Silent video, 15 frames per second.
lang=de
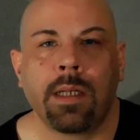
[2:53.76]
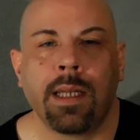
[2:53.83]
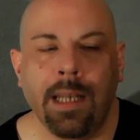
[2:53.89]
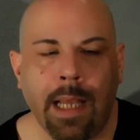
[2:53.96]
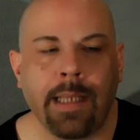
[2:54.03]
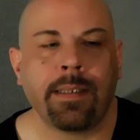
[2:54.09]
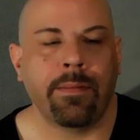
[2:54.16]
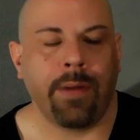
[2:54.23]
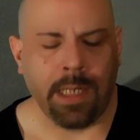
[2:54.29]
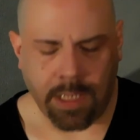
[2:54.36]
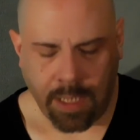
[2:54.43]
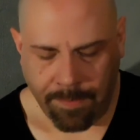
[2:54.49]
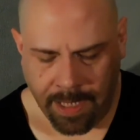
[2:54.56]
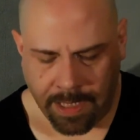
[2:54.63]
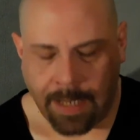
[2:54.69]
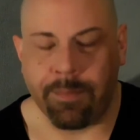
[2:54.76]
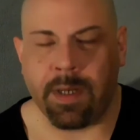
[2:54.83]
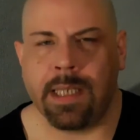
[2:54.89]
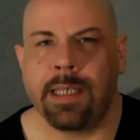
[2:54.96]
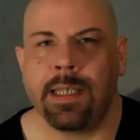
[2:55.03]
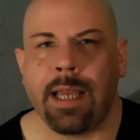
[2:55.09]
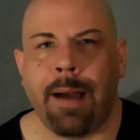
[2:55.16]
gelassen, weil ich gemerkt habe,
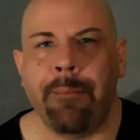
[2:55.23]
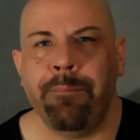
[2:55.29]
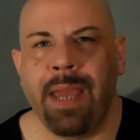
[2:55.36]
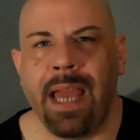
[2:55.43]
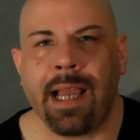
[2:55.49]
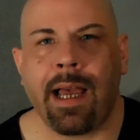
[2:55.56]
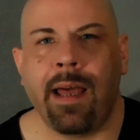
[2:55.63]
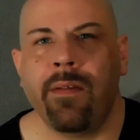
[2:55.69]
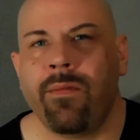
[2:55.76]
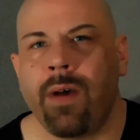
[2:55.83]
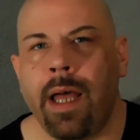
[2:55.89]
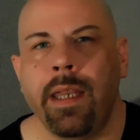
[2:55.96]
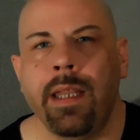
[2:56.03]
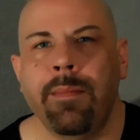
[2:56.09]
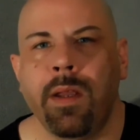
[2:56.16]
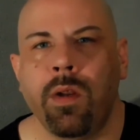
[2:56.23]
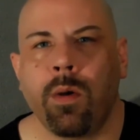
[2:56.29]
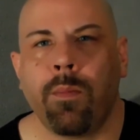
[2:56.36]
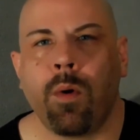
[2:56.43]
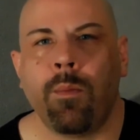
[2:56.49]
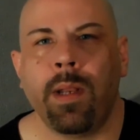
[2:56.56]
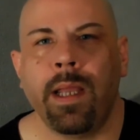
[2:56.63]
dass ich am Berg anfahren immer
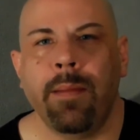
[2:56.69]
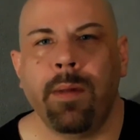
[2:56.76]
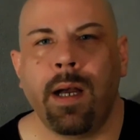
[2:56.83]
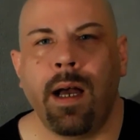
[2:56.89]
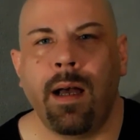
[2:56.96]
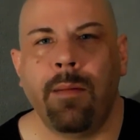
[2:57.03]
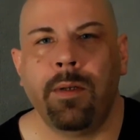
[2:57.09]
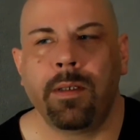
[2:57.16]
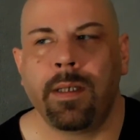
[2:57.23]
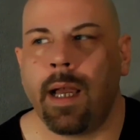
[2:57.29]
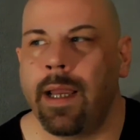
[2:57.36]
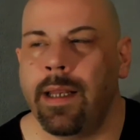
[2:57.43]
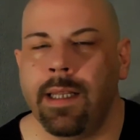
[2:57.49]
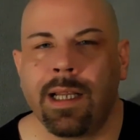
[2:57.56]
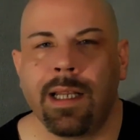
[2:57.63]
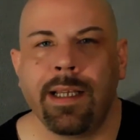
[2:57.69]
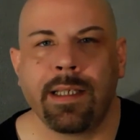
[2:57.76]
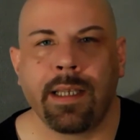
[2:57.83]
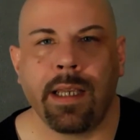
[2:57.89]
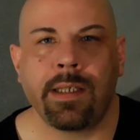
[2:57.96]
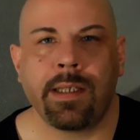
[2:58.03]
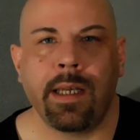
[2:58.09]
noch Probleme habe, da in die
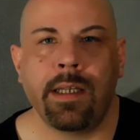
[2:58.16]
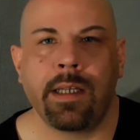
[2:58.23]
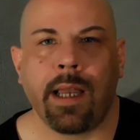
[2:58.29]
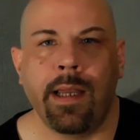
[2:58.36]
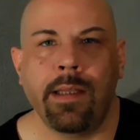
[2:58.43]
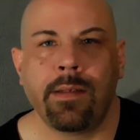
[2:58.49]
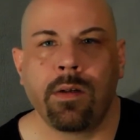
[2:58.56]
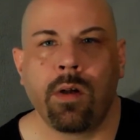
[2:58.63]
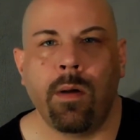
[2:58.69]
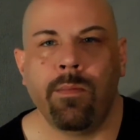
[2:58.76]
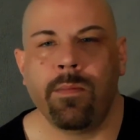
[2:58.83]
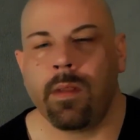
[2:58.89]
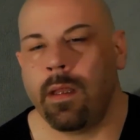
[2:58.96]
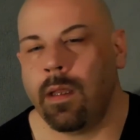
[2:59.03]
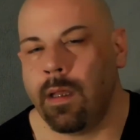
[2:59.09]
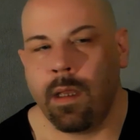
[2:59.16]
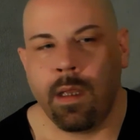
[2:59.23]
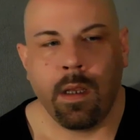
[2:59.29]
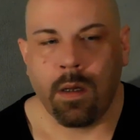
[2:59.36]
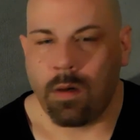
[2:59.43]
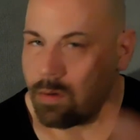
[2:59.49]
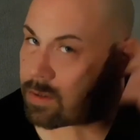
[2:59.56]
Klicks rechtzeitig reinzukommen.
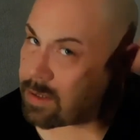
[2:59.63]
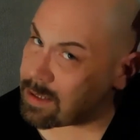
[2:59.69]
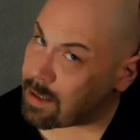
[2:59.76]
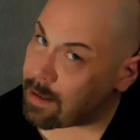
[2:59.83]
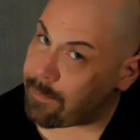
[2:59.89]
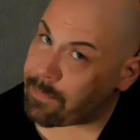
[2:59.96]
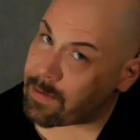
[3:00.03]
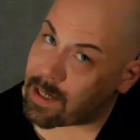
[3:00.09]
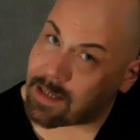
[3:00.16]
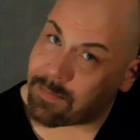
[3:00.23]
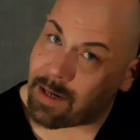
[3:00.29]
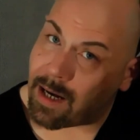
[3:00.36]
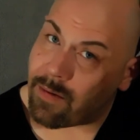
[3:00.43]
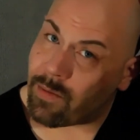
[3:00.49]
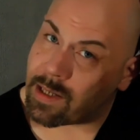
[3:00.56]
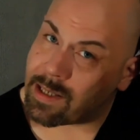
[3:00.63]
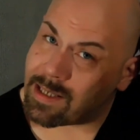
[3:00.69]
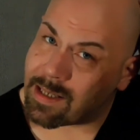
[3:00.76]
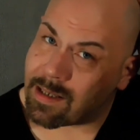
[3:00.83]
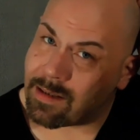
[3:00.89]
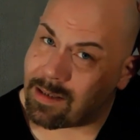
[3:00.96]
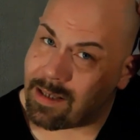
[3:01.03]
Und ähm, da ist mir einfach
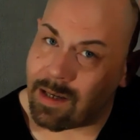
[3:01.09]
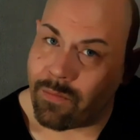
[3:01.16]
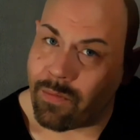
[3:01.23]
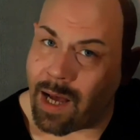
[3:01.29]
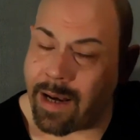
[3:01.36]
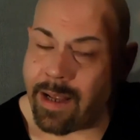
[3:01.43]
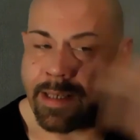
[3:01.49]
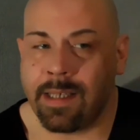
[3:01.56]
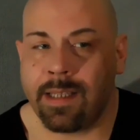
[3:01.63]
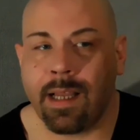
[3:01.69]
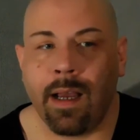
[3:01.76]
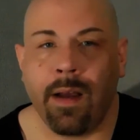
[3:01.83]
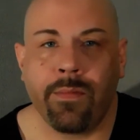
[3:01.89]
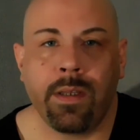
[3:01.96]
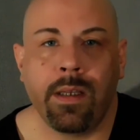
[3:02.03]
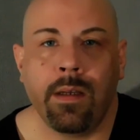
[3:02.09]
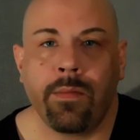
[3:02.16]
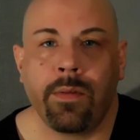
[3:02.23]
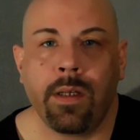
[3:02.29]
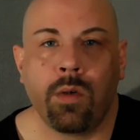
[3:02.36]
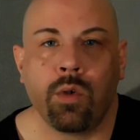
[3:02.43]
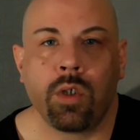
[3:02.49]
das, die Gefahr, dass ich da auf die,
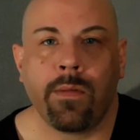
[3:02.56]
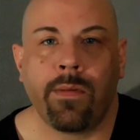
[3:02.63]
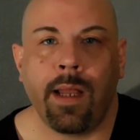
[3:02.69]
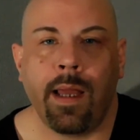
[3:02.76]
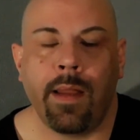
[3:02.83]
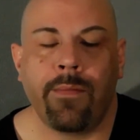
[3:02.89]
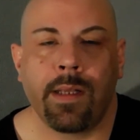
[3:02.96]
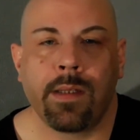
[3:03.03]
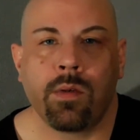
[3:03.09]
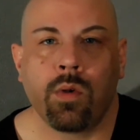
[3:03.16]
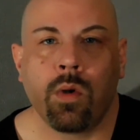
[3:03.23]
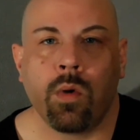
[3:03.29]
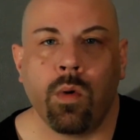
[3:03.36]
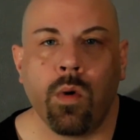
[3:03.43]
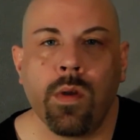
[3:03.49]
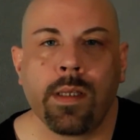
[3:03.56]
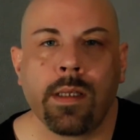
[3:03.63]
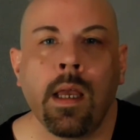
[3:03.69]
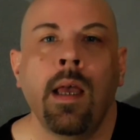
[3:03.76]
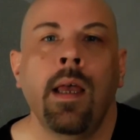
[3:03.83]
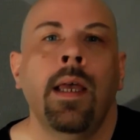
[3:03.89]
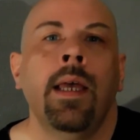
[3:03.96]
auf die Gusche falle, einfach zu groß.